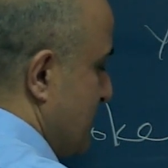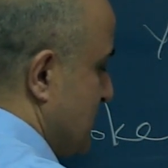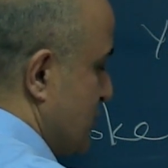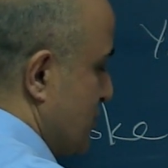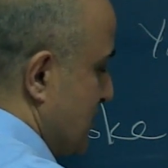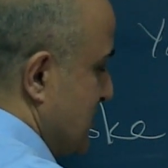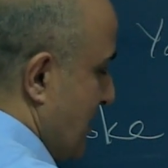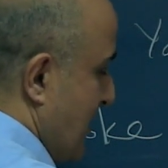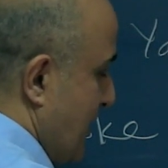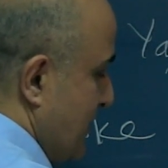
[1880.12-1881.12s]
diyelim ki
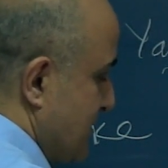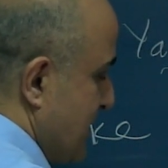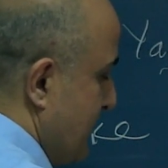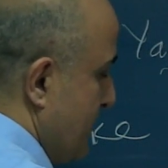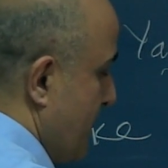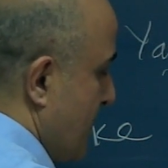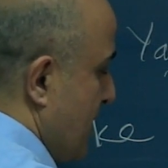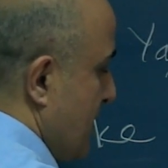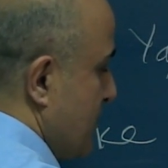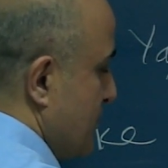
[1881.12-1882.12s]
şurası A ise
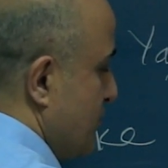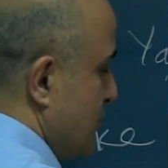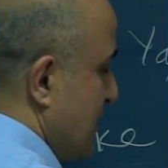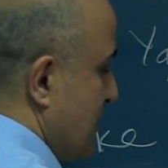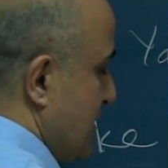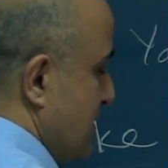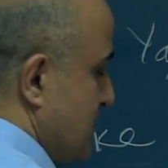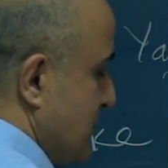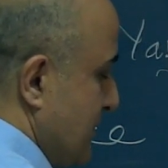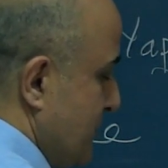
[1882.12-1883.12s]

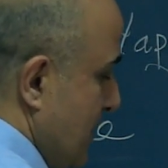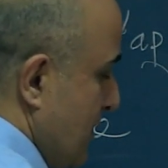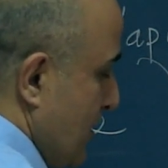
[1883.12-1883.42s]
burası